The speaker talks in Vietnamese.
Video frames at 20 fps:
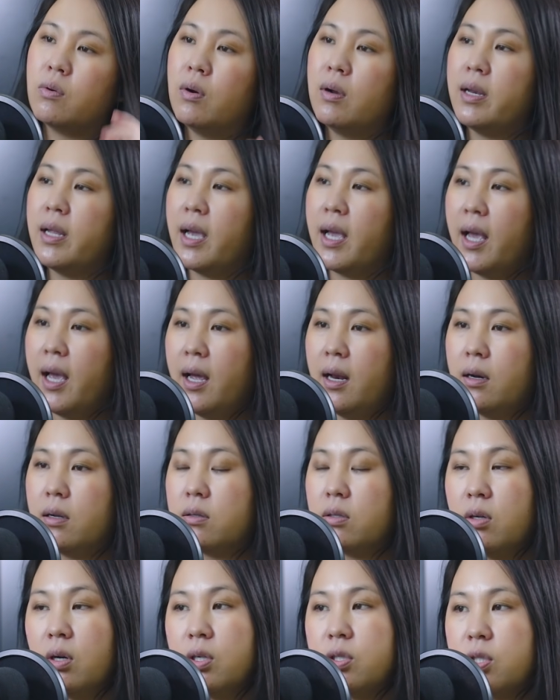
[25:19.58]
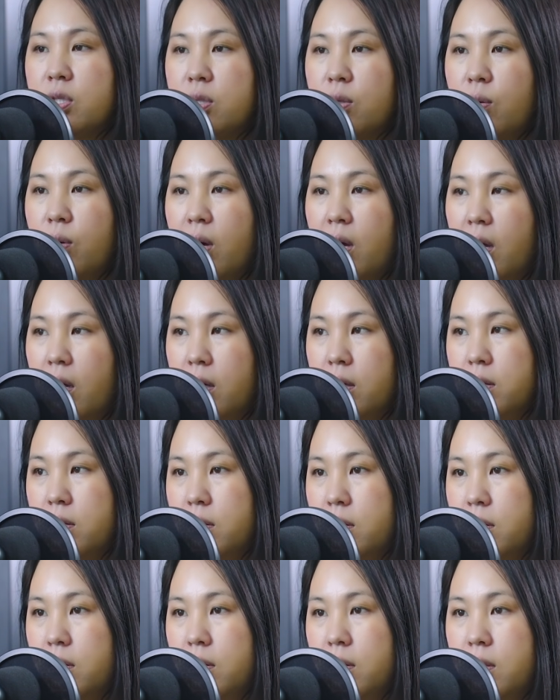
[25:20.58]
过了干了都还去多啊。
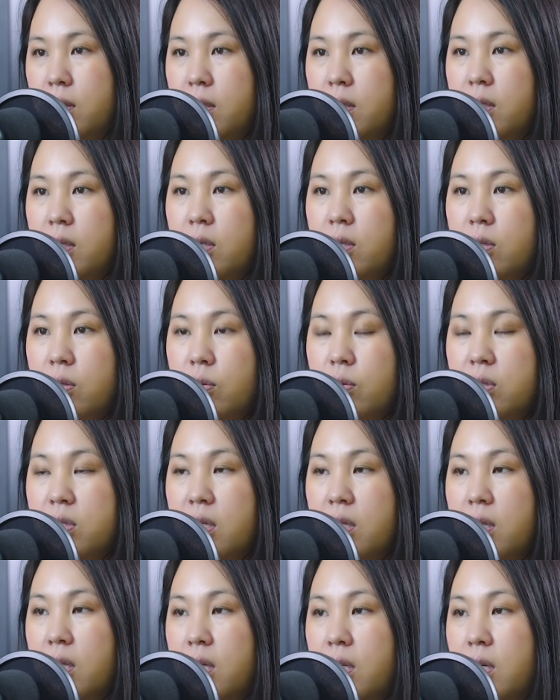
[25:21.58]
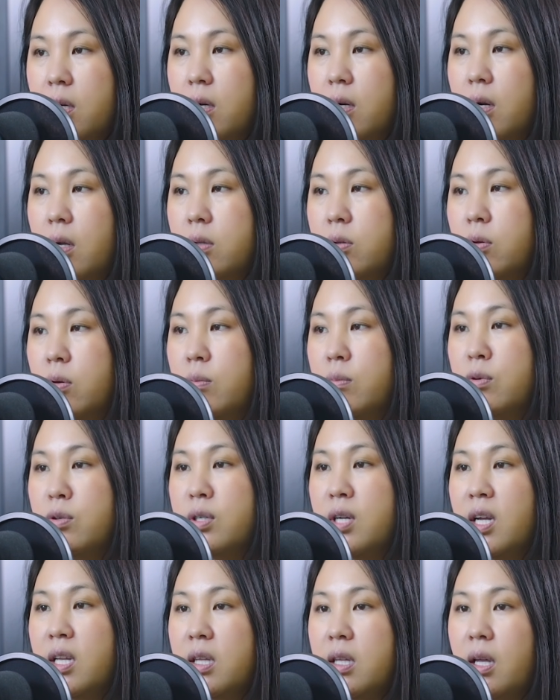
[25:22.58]
tôi giờ đấy chờ nó tôi muốn
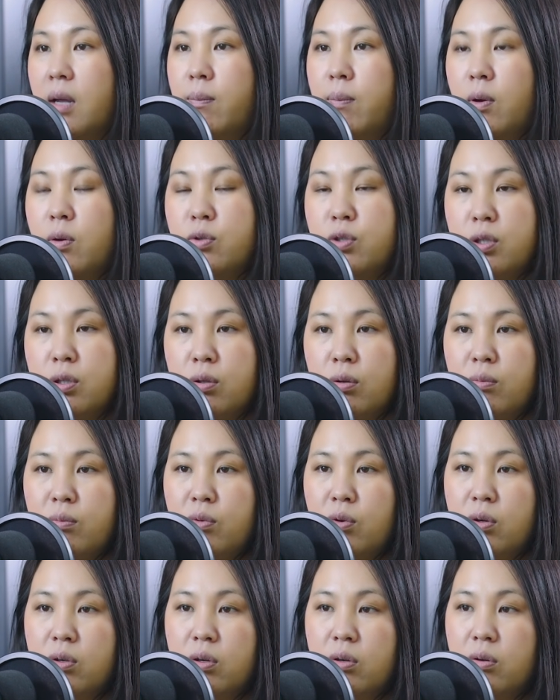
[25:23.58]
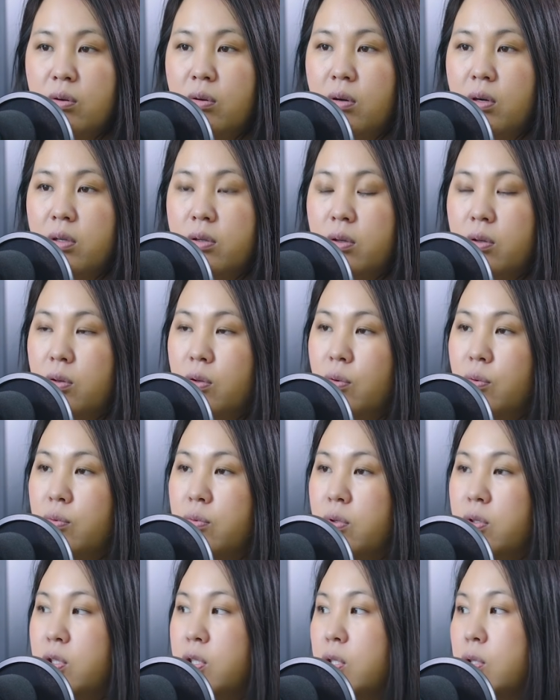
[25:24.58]
thấy chế bao chỉ tôm nhỏ đó lấy tu
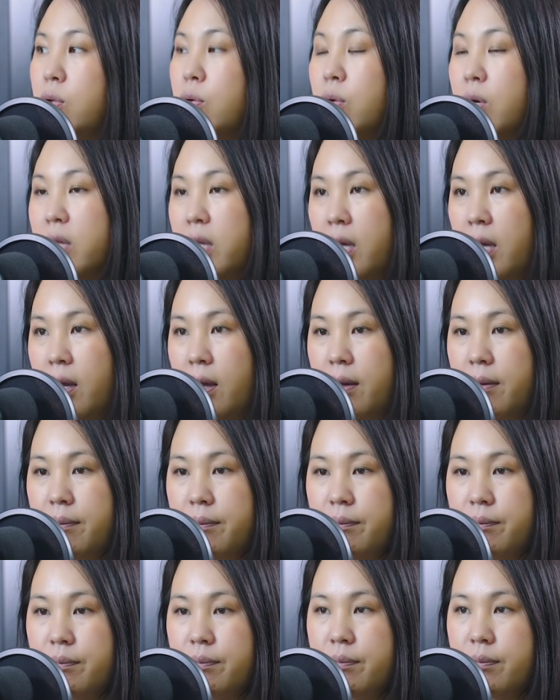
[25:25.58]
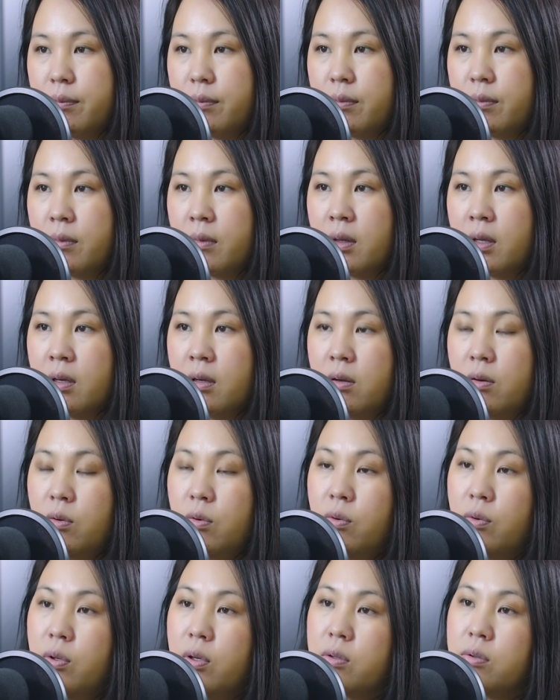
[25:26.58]
tôi chỉ tu thế
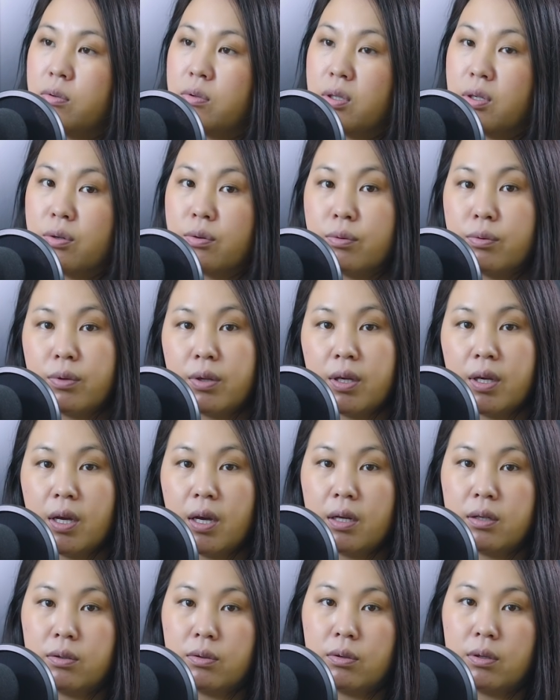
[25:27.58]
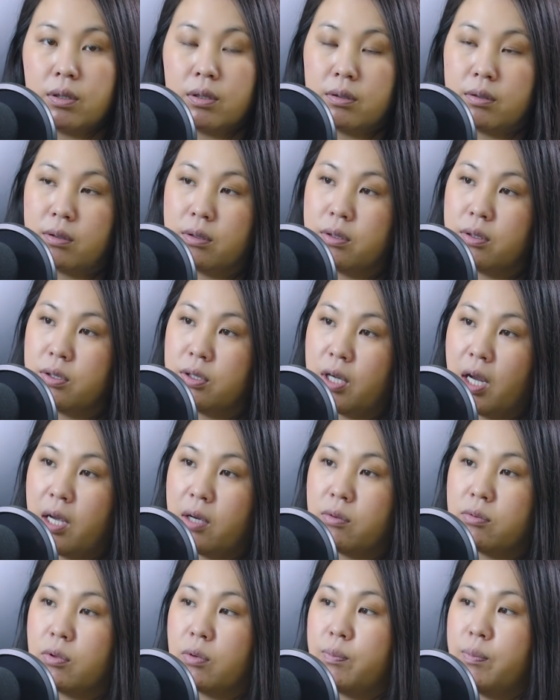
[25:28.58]
ô giờ thằng đó cũng chia à, đồ lấy sai
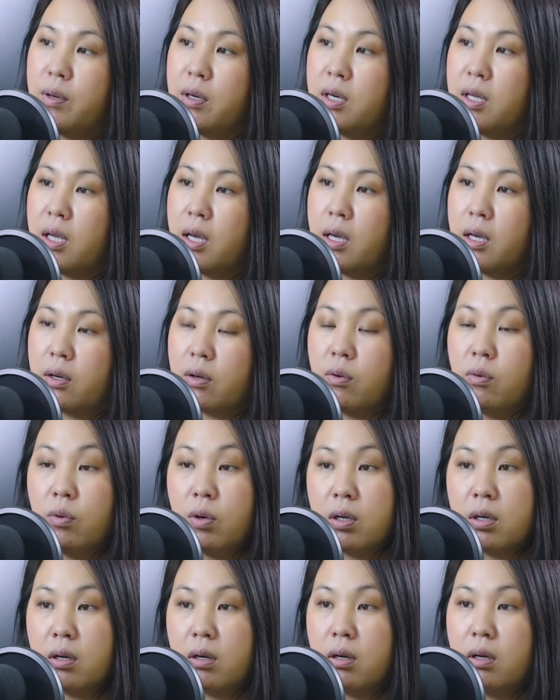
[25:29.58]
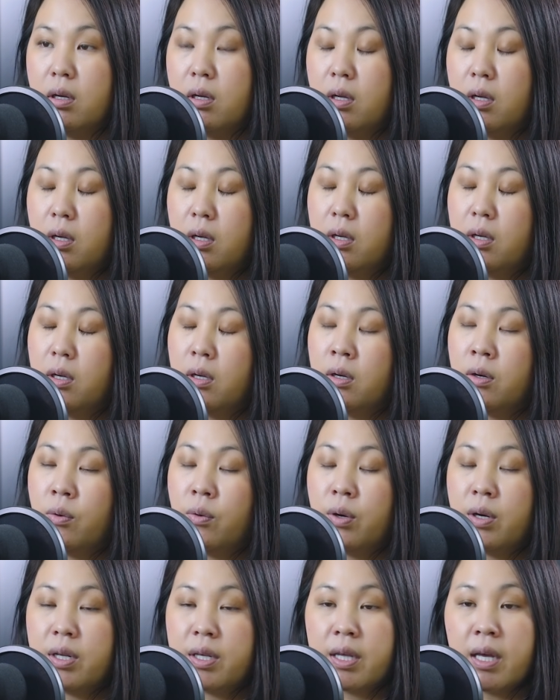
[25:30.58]
của tôi bán nhẹ quá nè
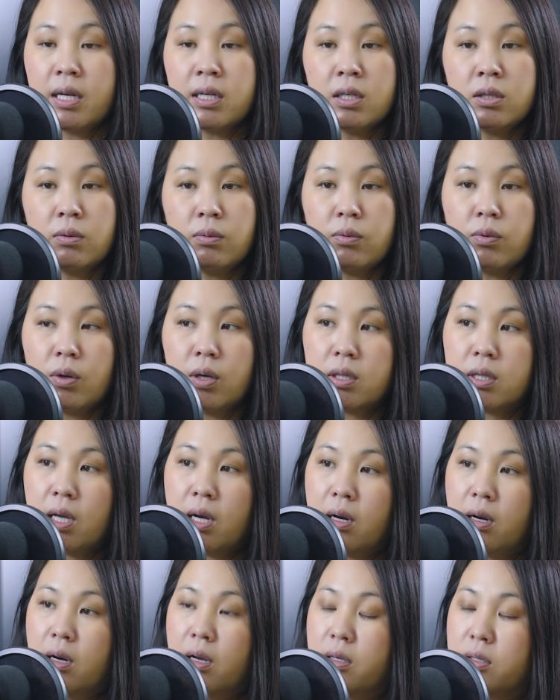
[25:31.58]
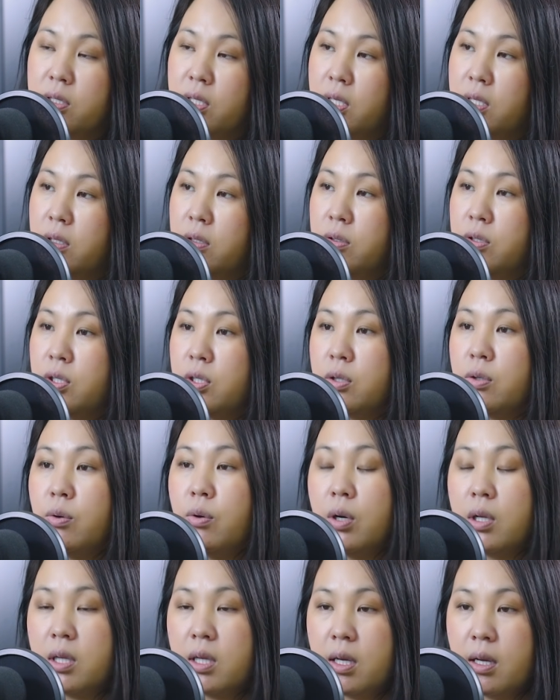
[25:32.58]
ô lấy giờ chế tôm nhỏ tao làm chế tôi chỉ
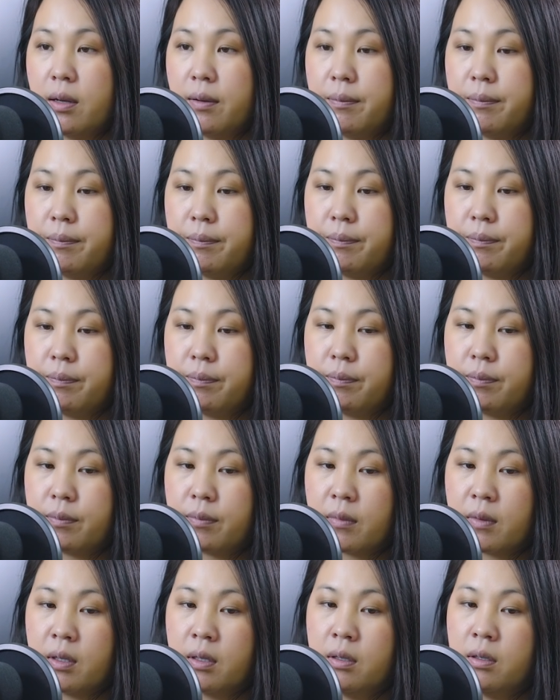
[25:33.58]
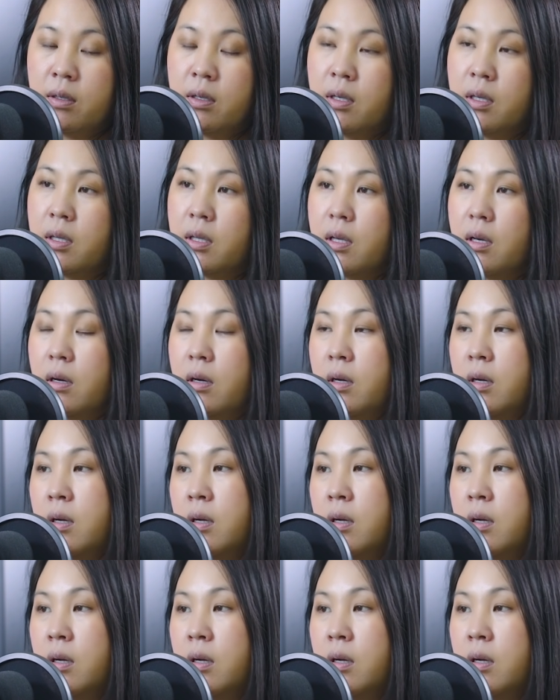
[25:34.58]
tu thế à giờ